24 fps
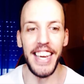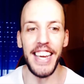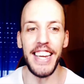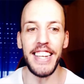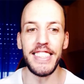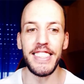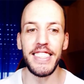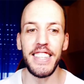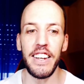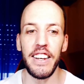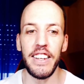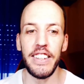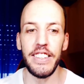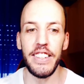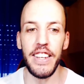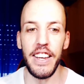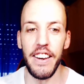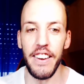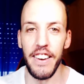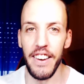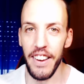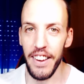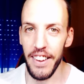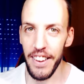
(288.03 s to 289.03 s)

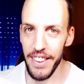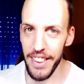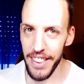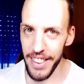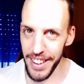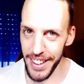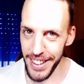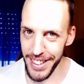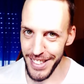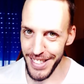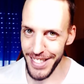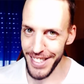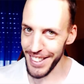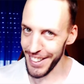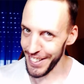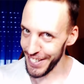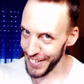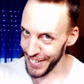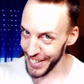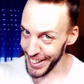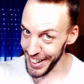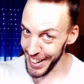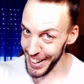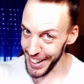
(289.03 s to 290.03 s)
Stranger Things, o
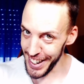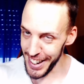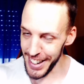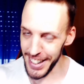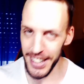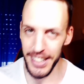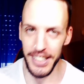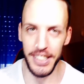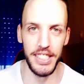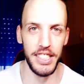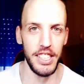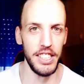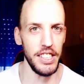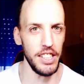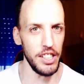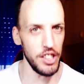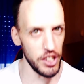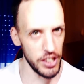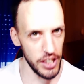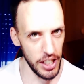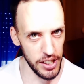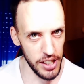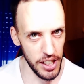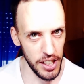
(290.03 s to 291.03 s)
ya, si no
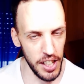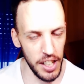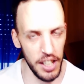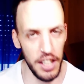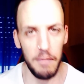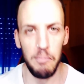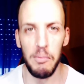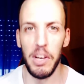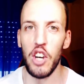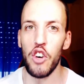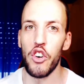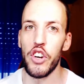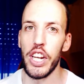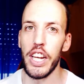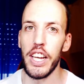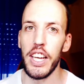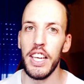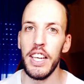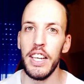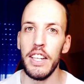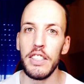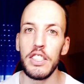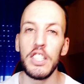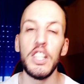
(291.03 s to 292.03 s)
es así, me
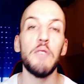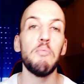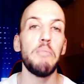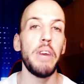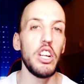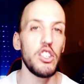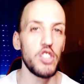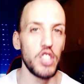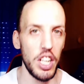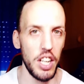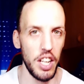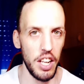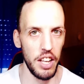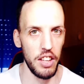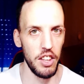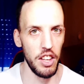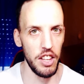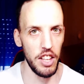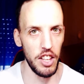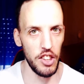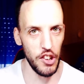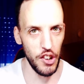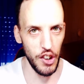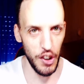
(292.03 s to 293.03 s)
corregís, pero seguiré
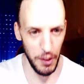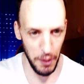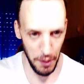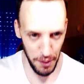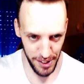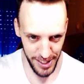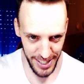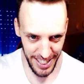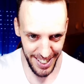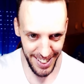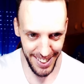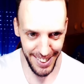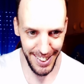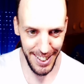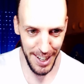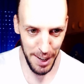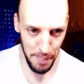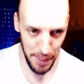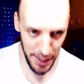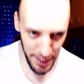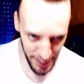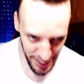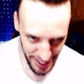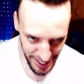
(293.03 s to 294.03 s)
diciéndolo como me salga de las
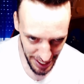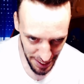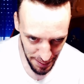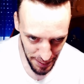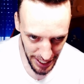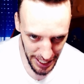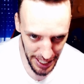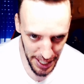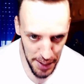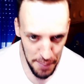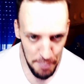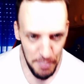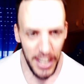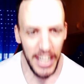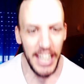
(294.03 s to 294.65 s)
pelotillas, ¿vale?